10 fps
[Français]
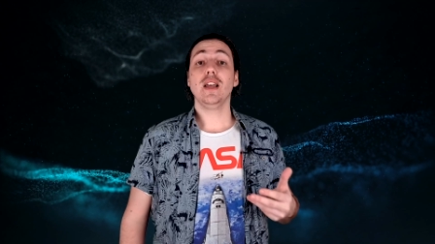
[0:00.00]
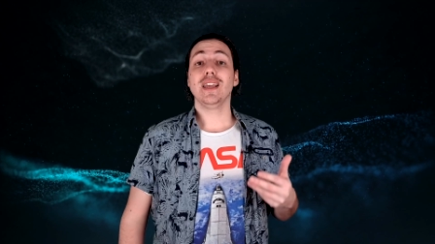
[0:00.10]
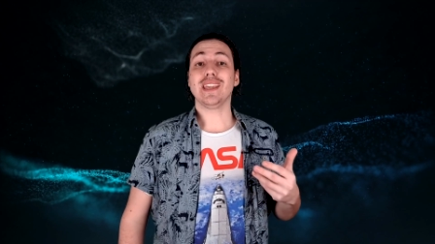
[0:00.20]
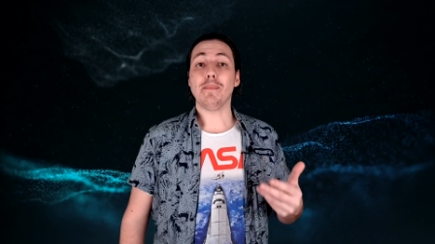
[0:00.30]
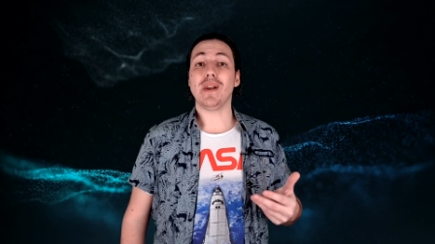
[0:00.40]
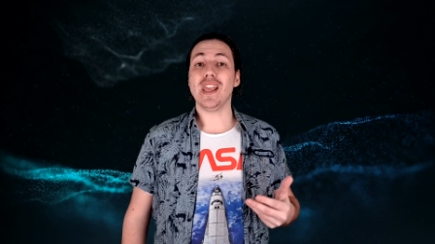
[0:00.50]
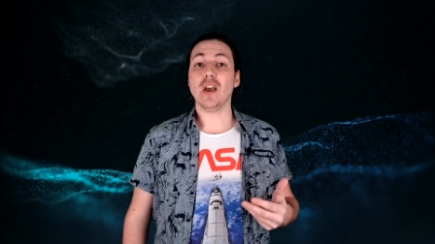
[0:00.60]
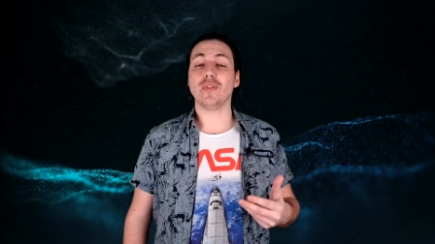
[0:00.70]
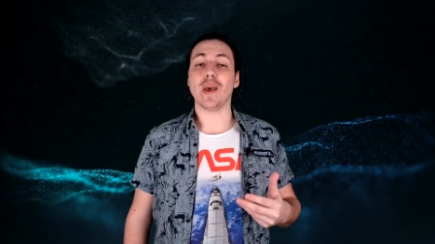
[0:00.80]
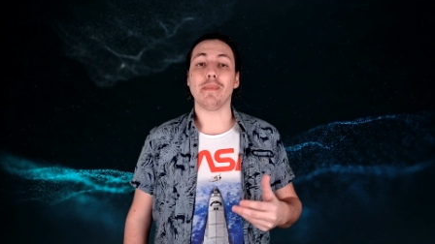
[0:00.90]
Kepler
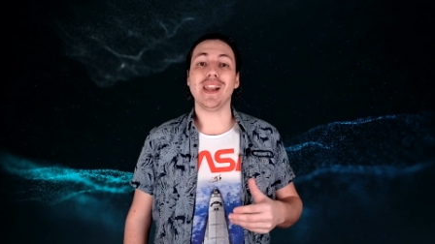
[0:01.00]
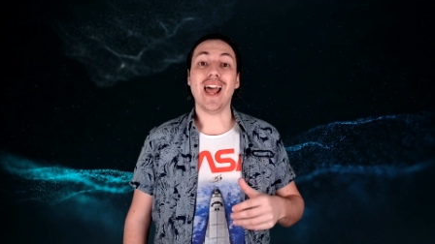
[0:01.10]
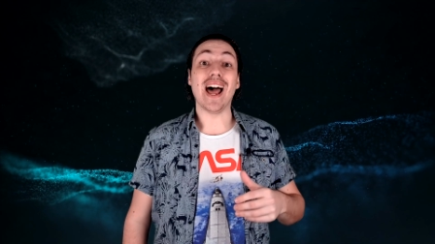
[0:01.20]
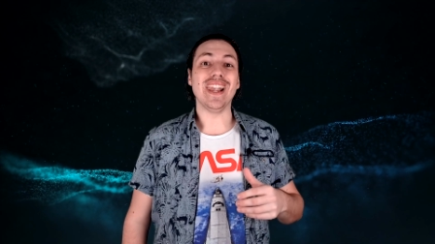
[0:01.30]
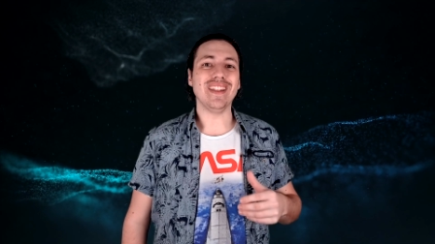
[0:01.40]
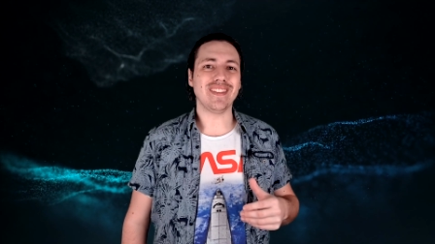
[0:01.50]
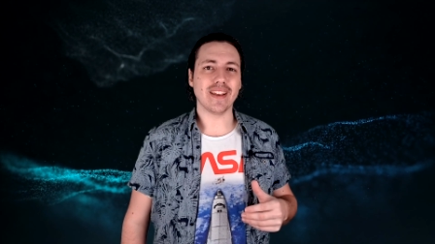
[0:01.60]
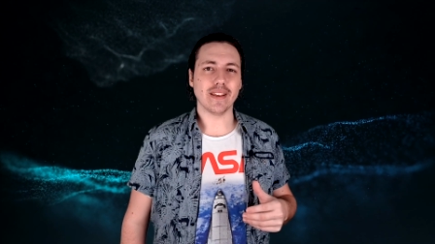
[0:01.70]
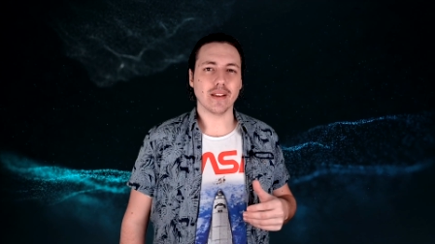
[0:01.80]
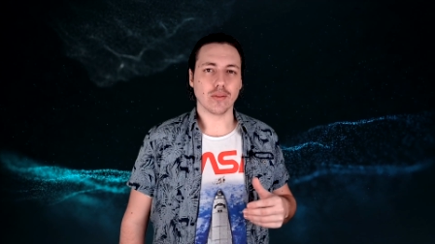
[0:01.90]
fait appel à
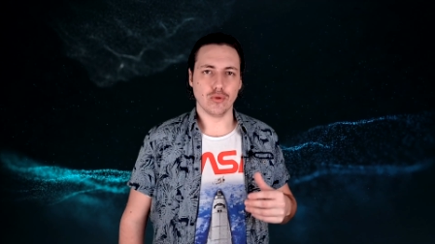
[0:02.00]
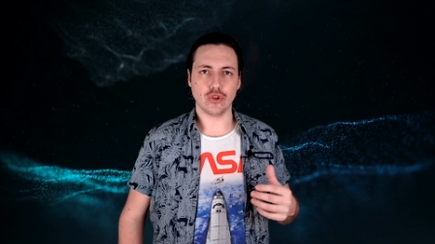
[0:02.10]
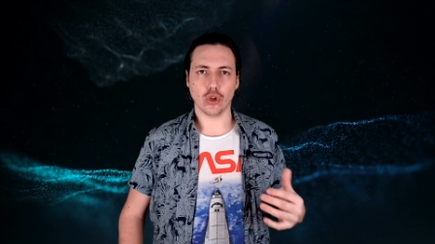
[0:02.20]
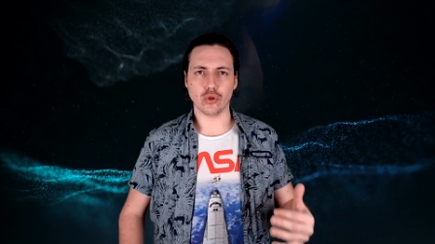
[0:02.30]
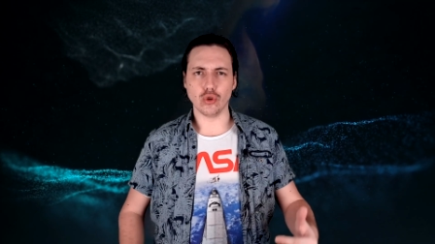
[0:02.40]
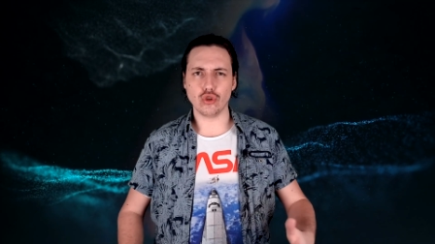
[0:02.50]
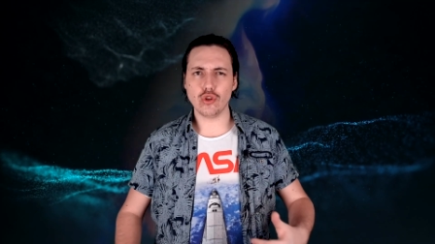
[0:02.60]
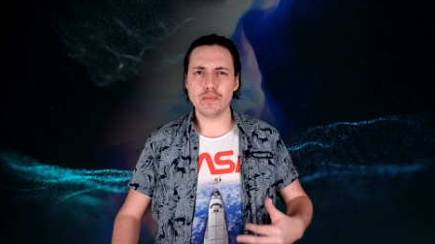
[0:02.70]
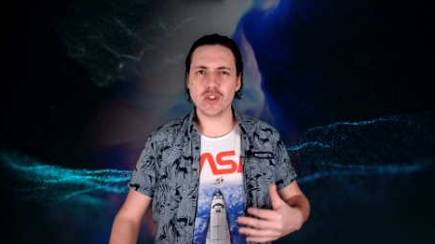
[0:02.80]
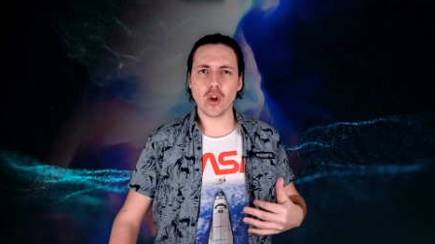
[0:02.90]
l'éther, une sorte de
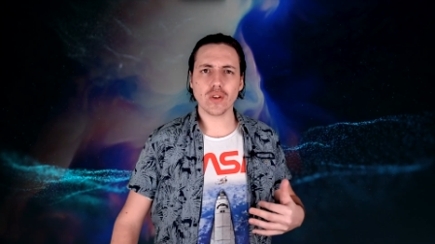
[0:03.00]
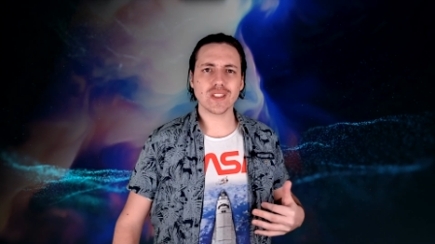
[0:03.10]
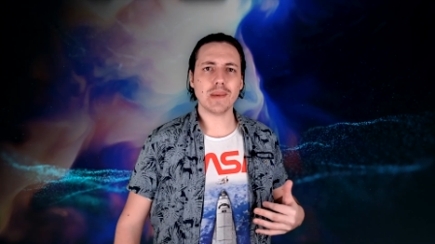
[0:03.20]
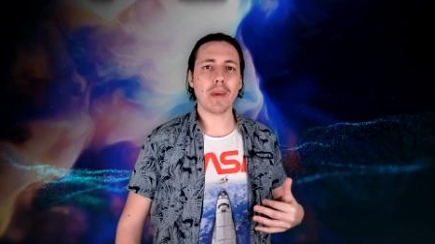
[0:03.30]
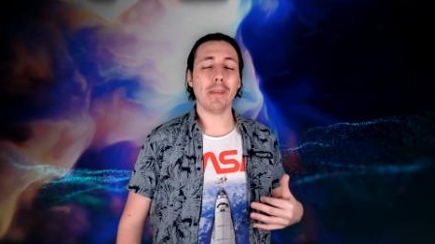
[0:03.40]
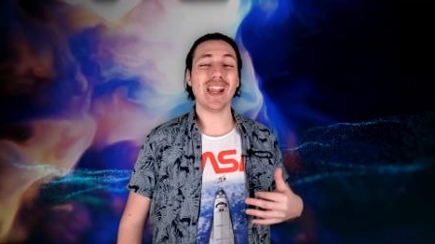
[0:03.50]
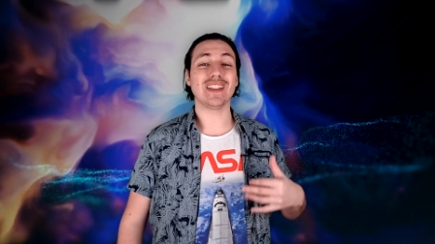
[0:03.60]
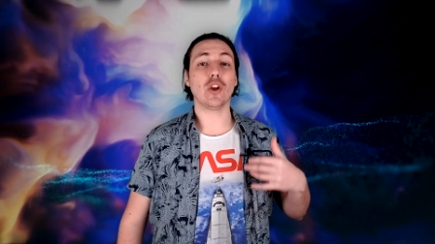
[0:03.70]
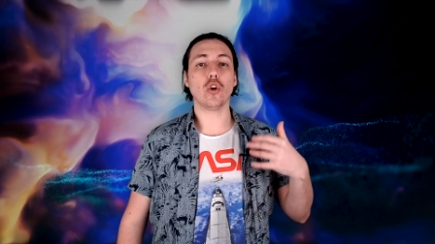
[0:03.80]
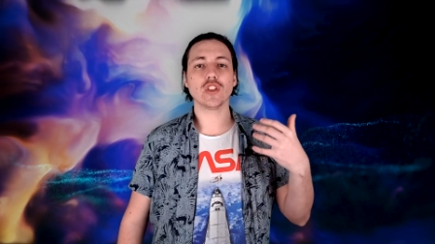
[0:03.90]
substance qui permet la
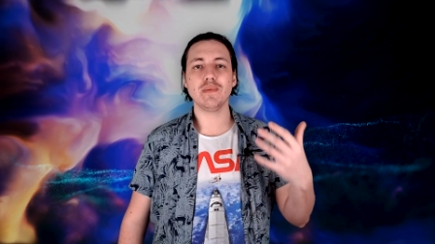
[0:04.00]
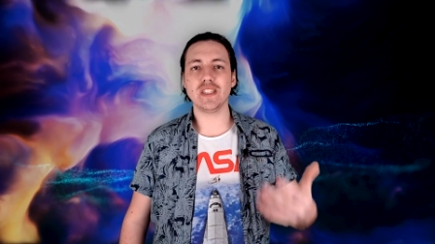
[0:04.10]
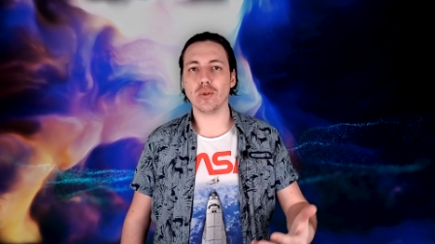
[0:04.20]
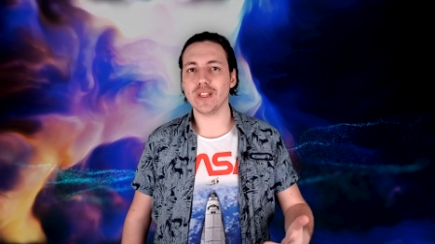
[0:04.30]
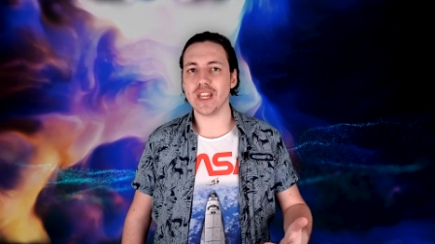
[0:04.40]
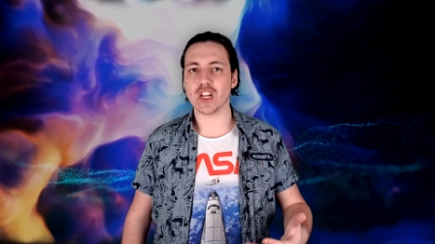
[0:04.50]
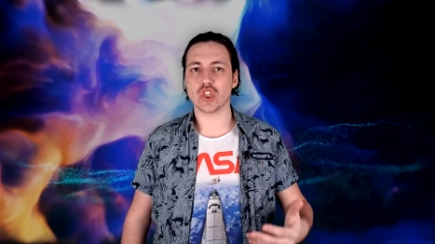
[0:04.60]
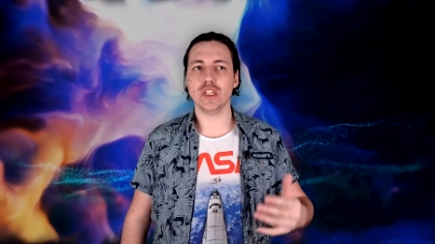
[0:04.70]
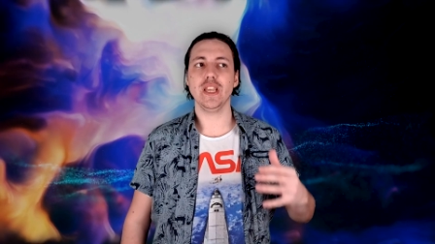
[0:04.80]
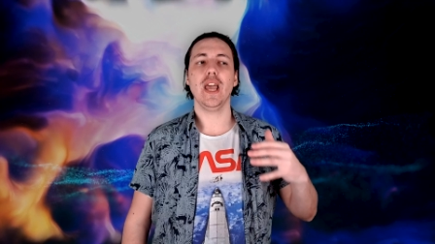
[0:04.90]
transmission
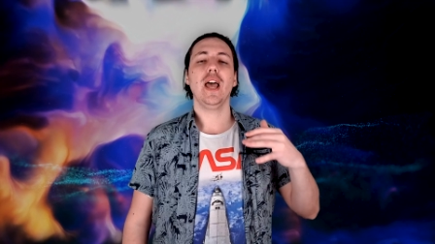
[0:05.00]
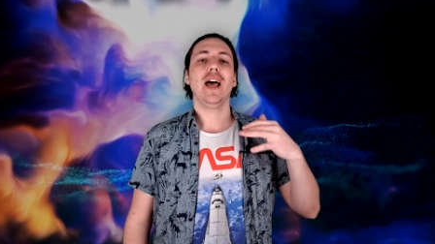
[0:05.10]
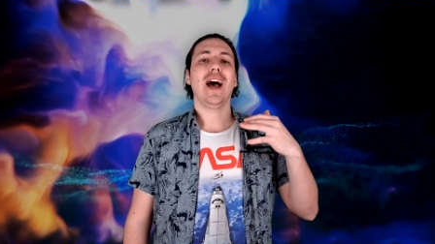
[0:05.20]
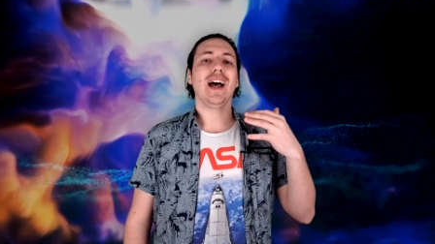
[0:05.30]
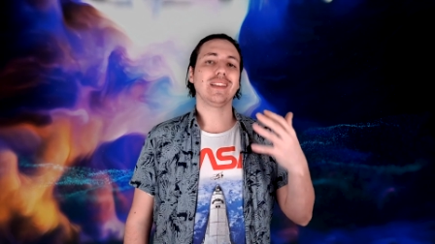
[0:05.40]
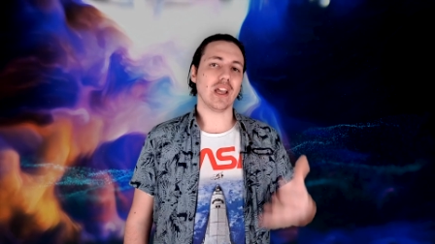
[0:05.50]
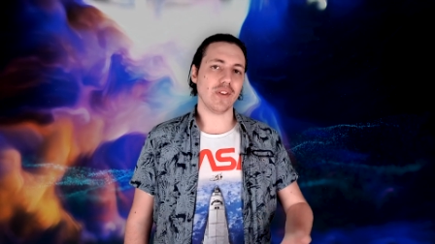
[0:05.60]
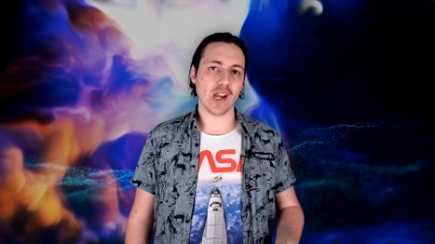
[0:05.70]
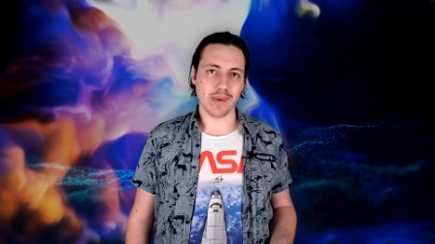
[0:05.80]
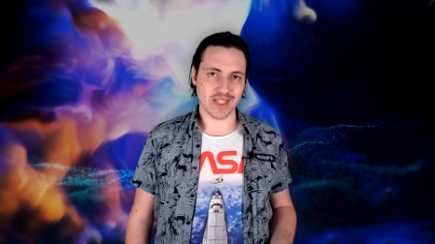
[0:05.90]
d'énergie à
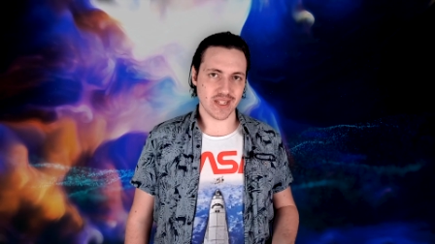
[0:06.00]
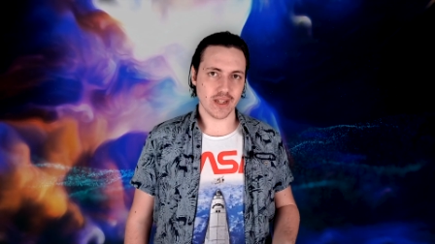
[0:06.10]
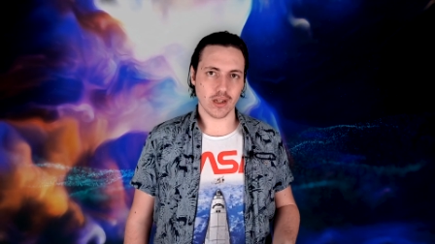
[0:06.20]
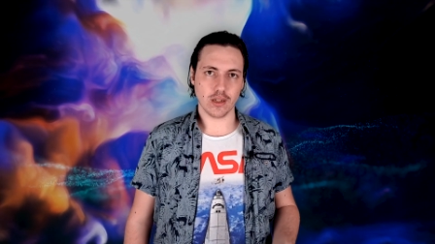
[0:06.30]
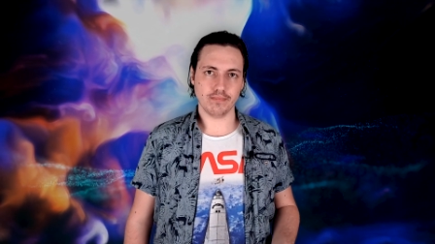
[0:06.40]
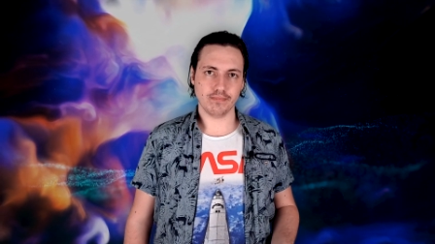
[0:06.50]
travers la matière.